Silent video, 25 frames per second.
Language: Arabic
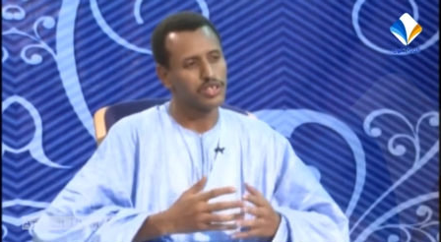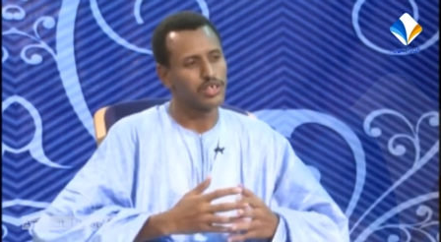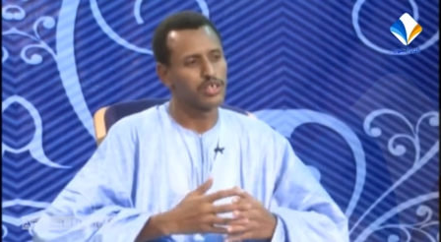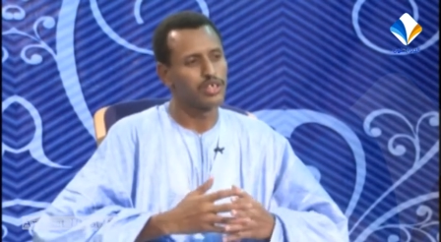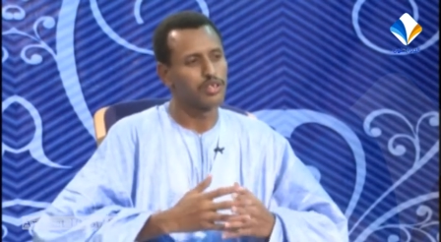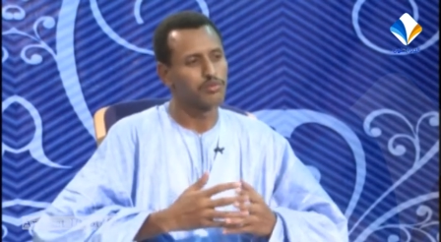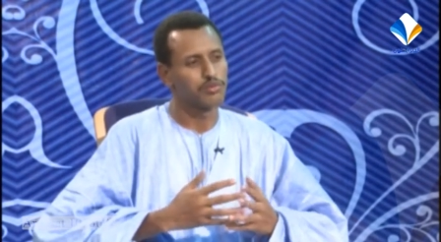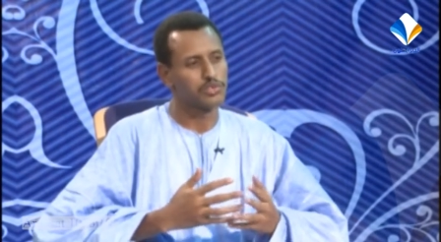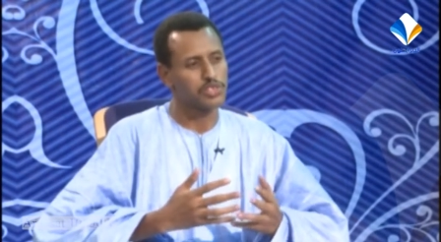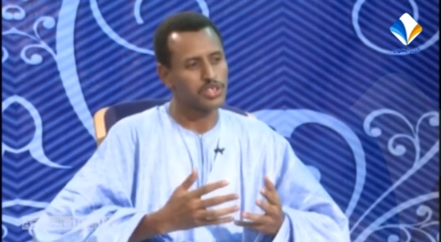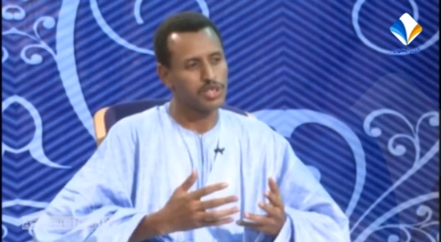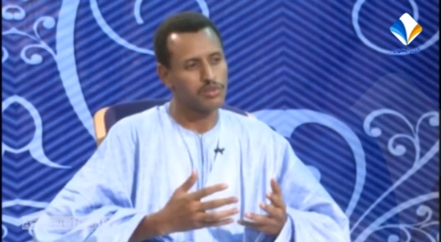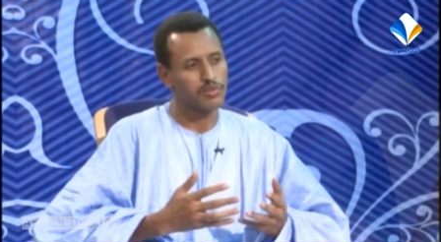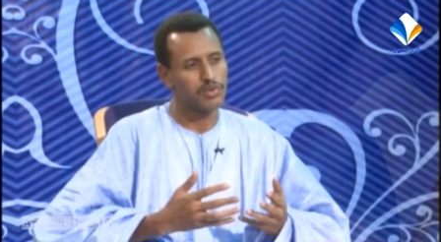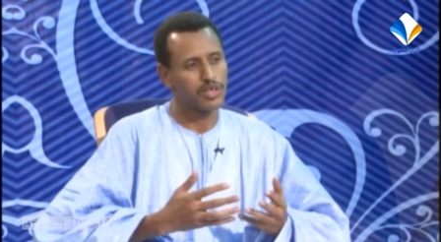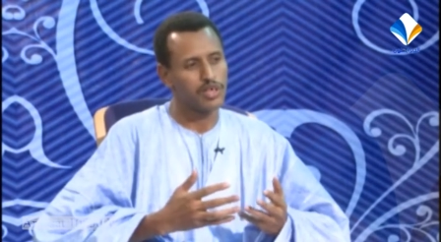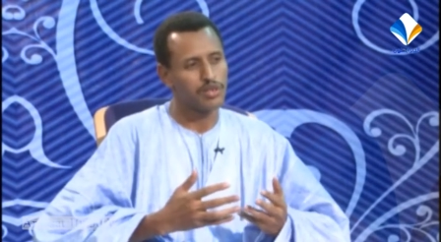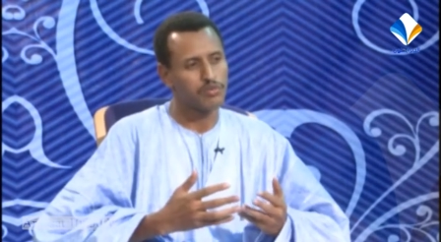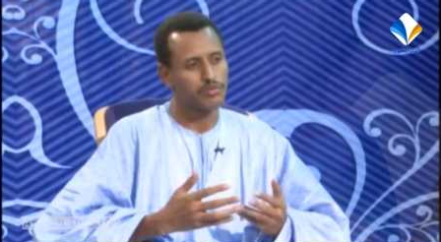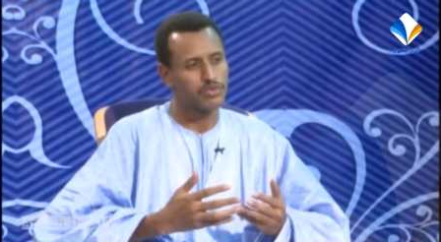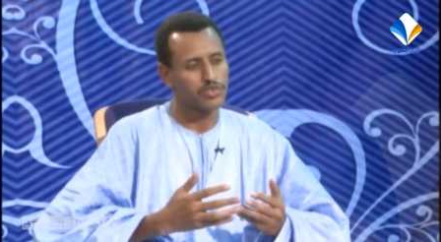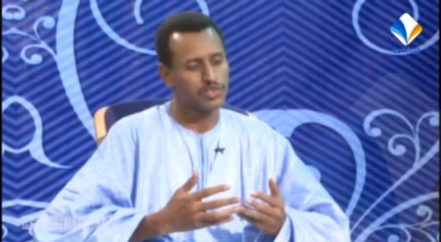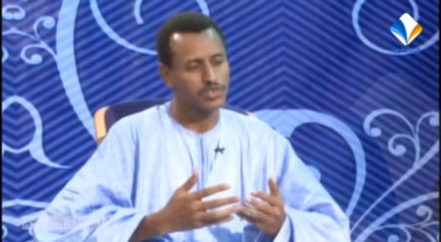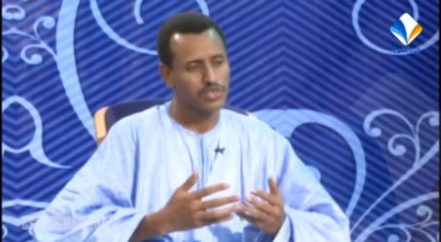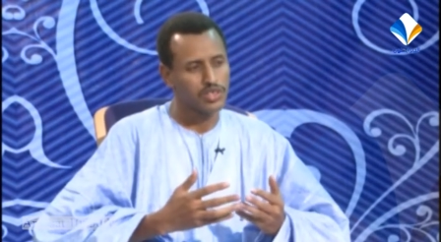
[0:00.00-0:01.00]
المجتمع
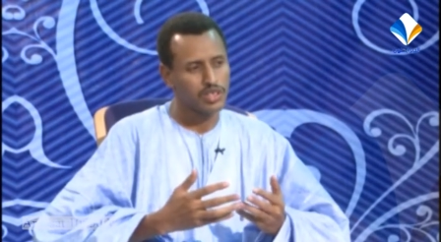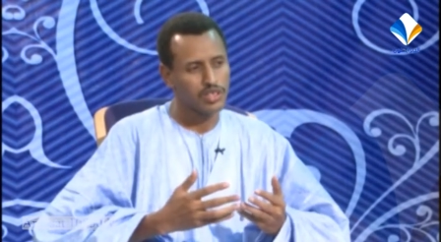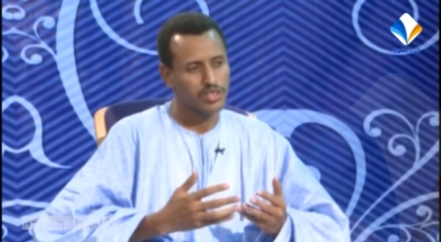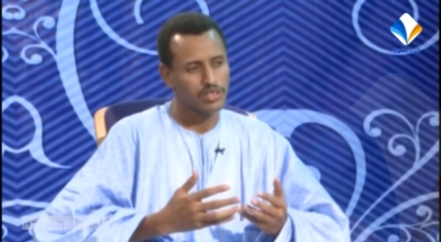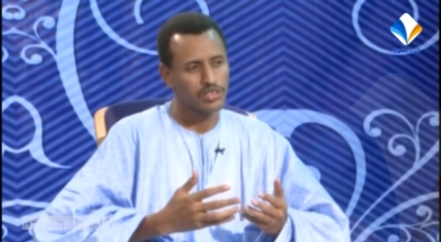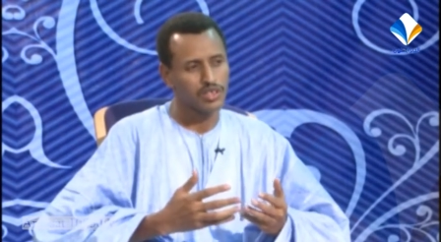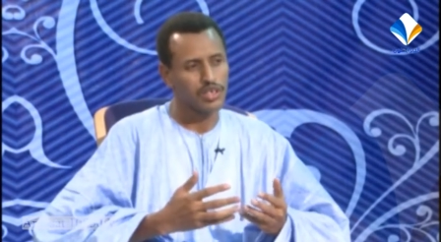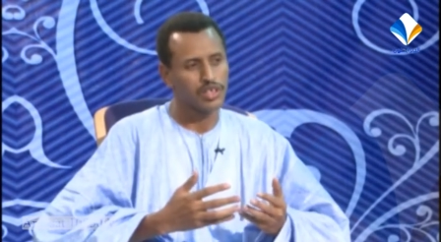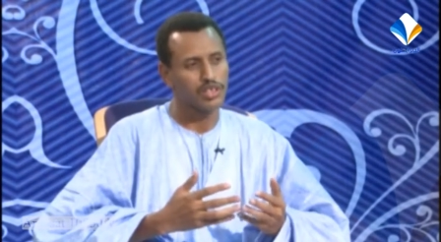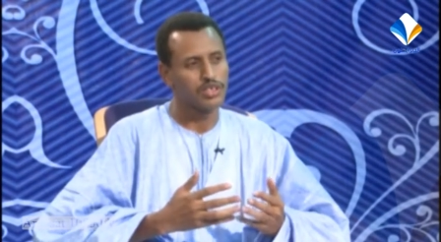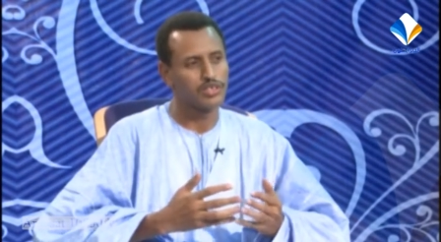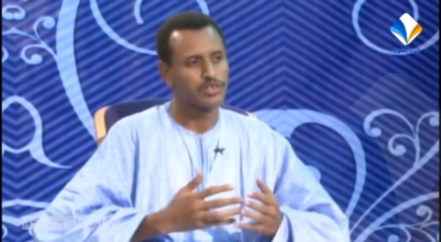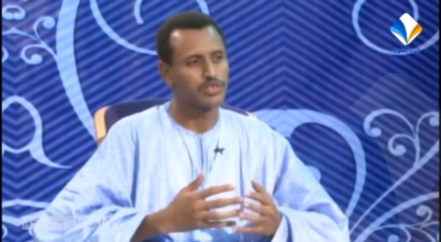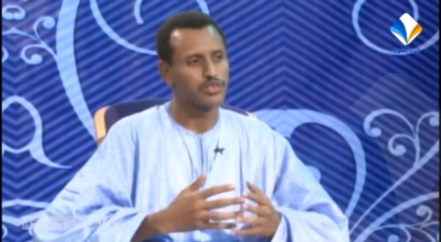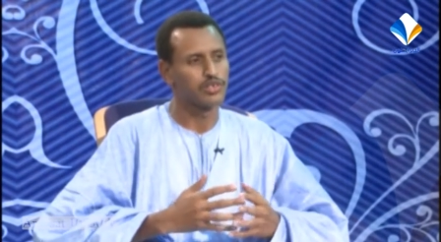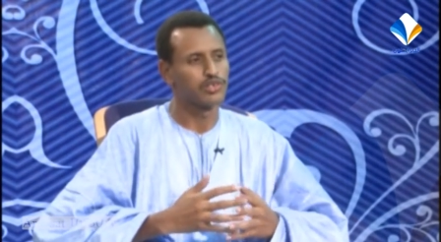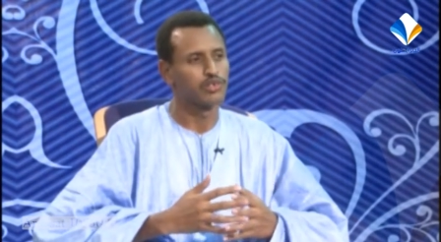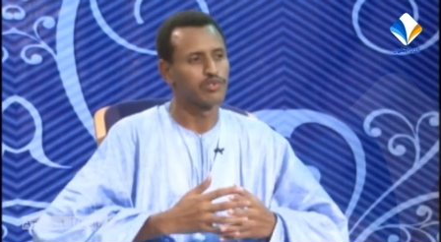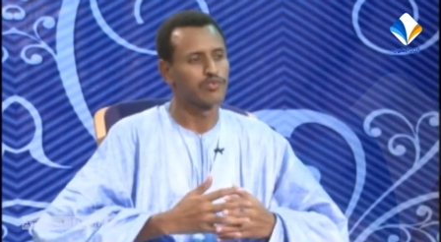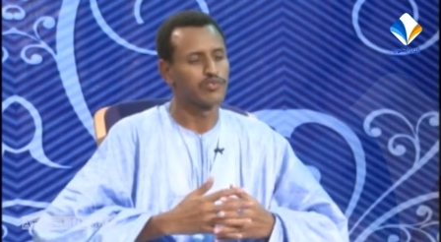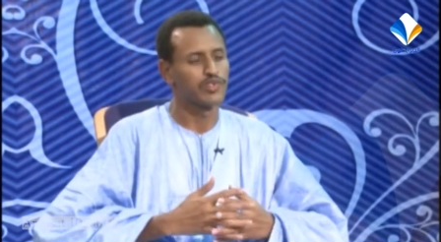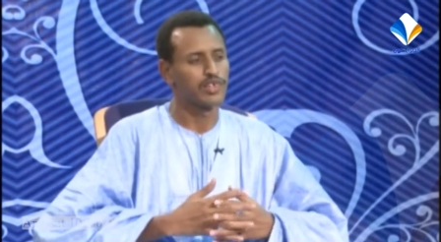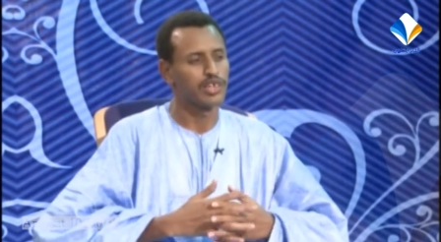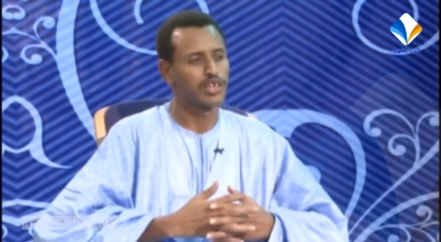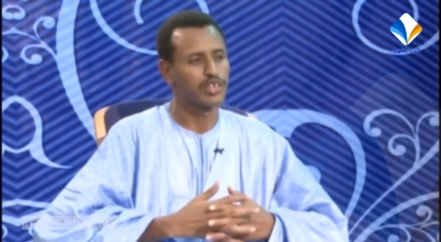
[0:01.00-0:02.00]
الموريتاني ضالته
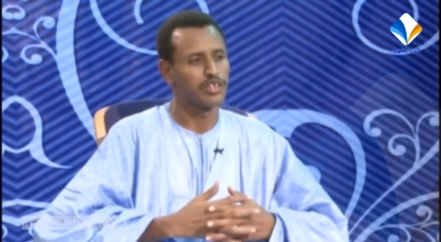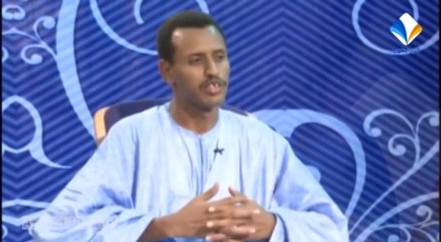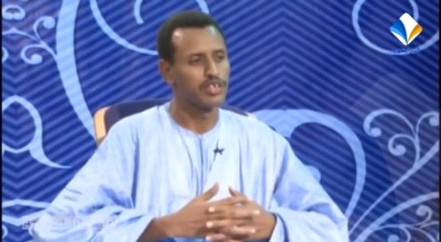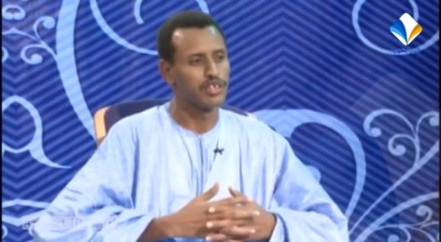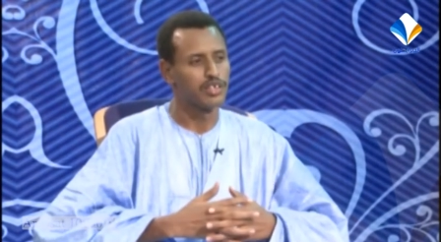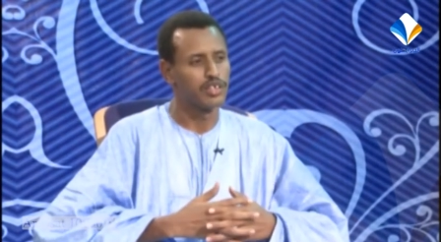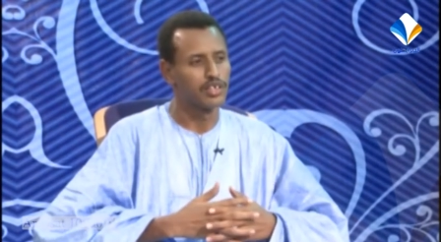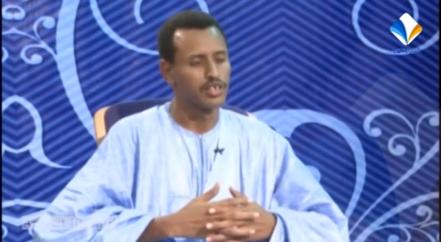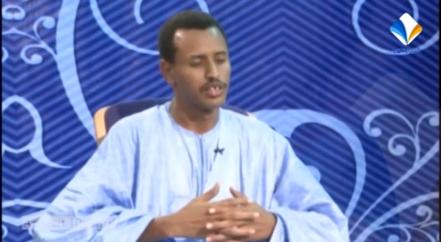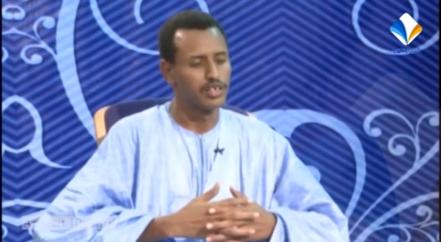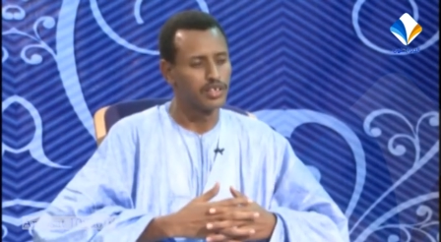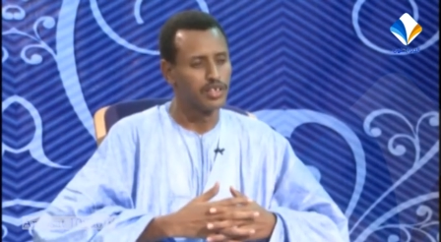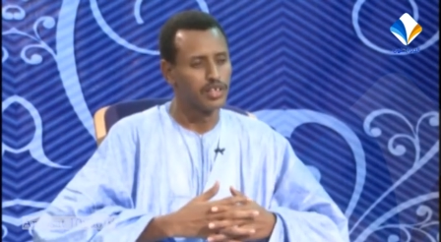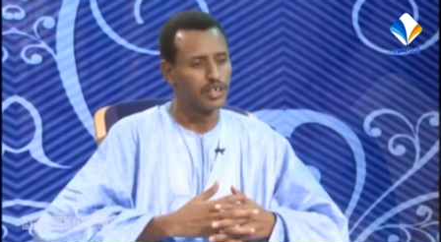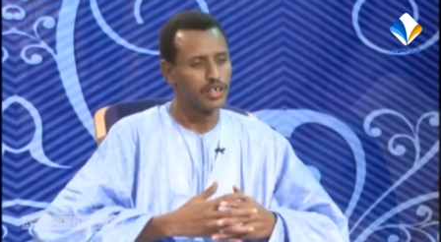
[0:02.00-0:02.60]
في هذا